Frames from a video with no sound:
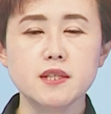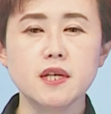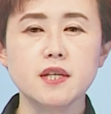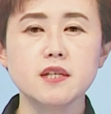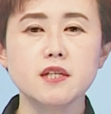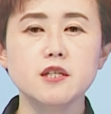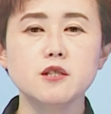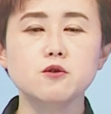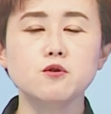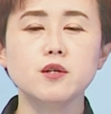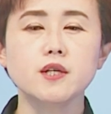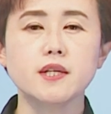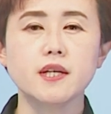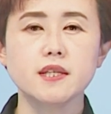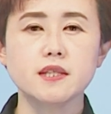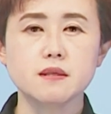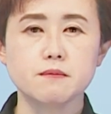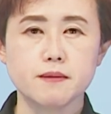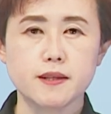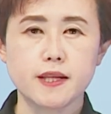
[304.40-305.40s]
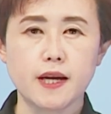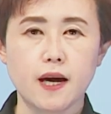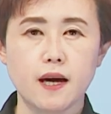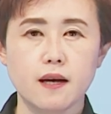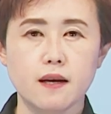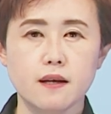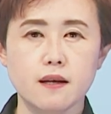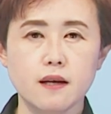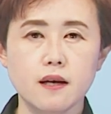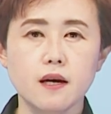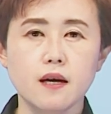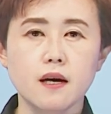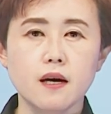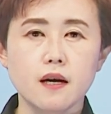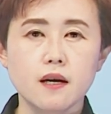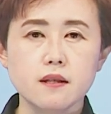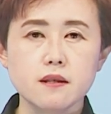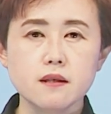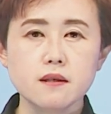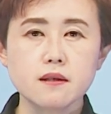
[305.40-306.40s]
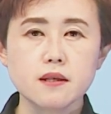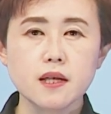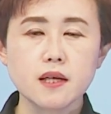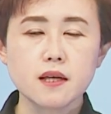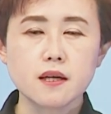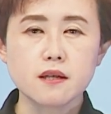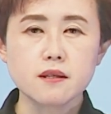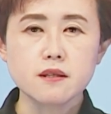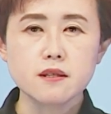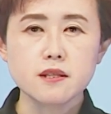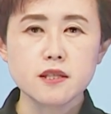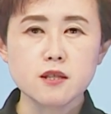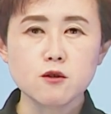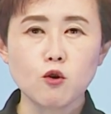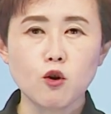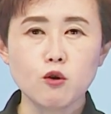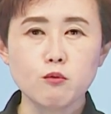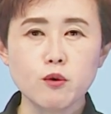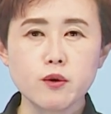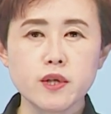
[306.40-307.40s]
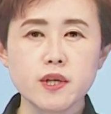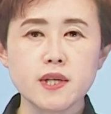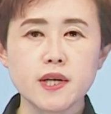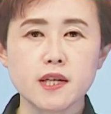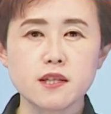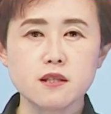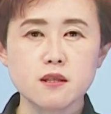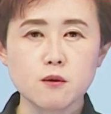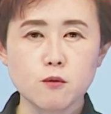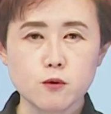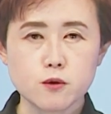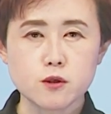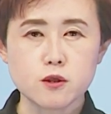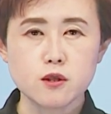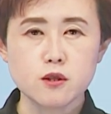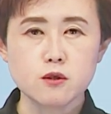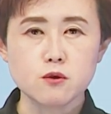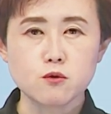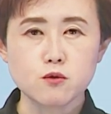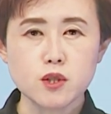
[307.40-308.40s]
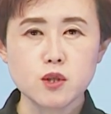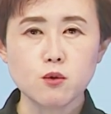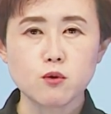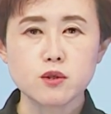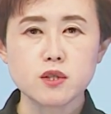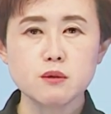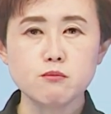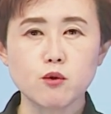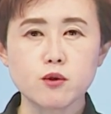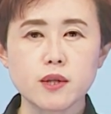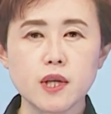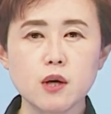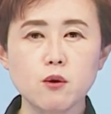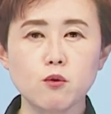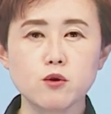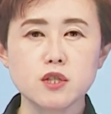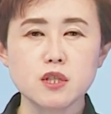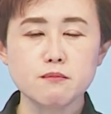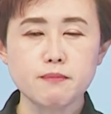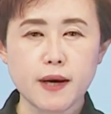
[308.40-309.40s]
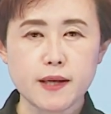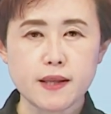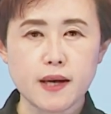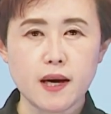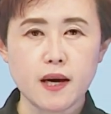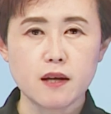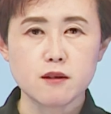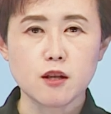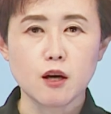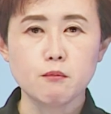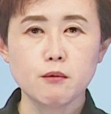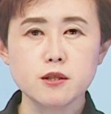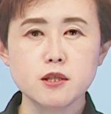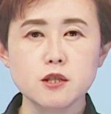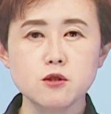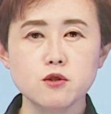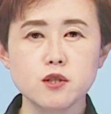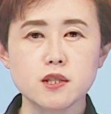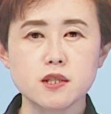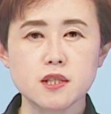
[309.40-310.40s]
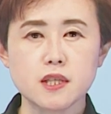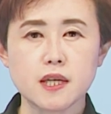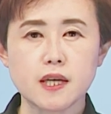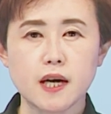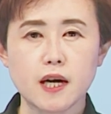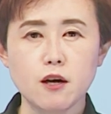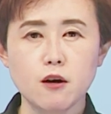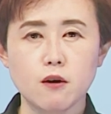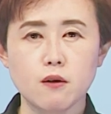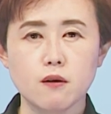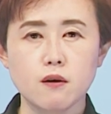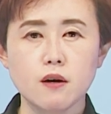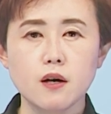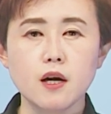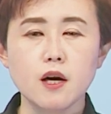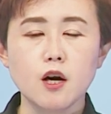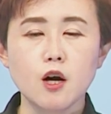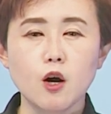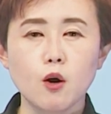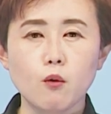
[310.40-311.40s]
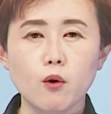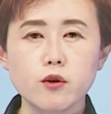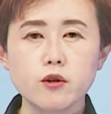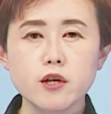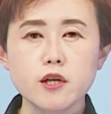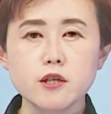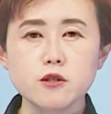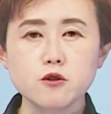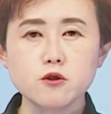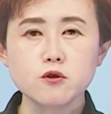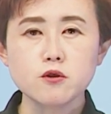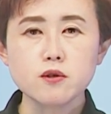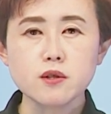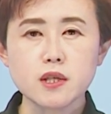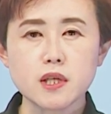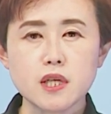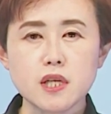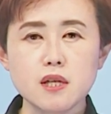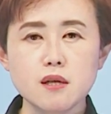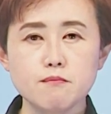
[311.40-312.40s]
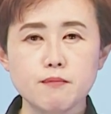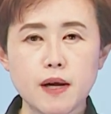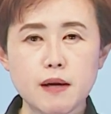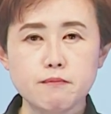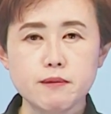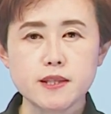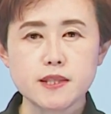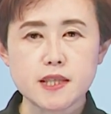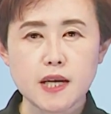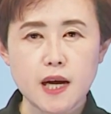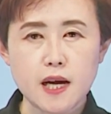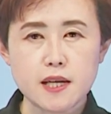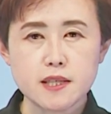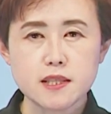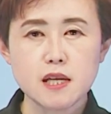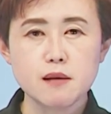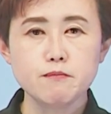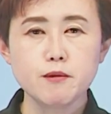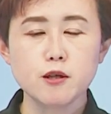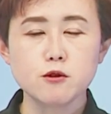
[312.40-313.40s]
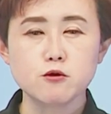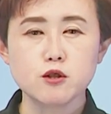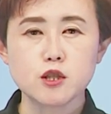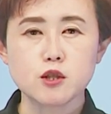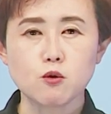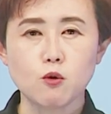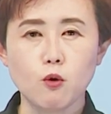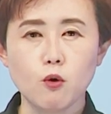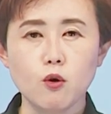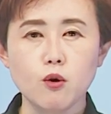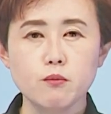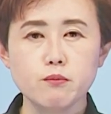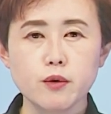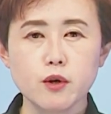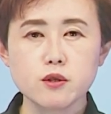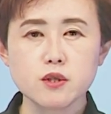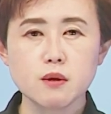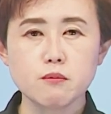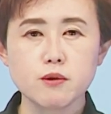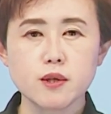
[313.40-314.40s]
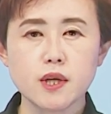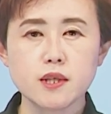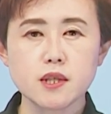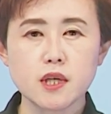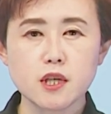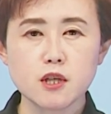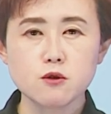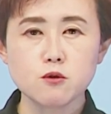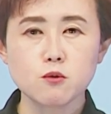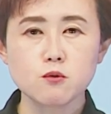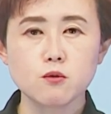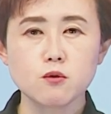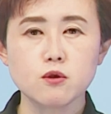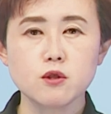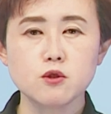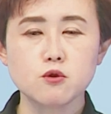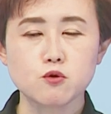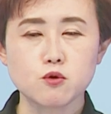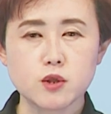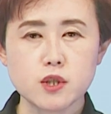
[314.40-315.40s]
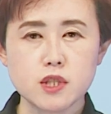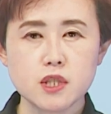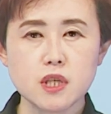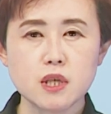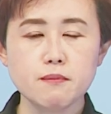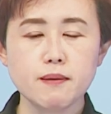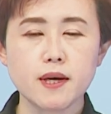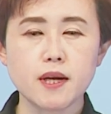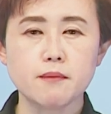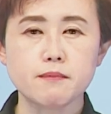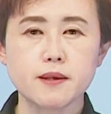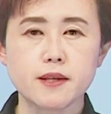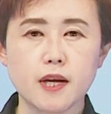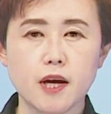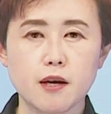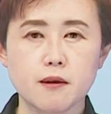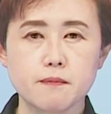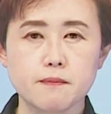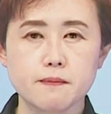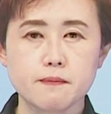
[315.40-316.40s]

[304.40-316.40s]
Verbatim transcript: 생길 수 있겠습니다. 특히 그늘진 골목길 같은 곳은 눈이 녹지 못한 곳이 많아 넘어질 수 있으니까요. 월요일 출근길 발밑 잘 살펴주시고 평소보다 탈원 속도를 줄이시기 바랍니다.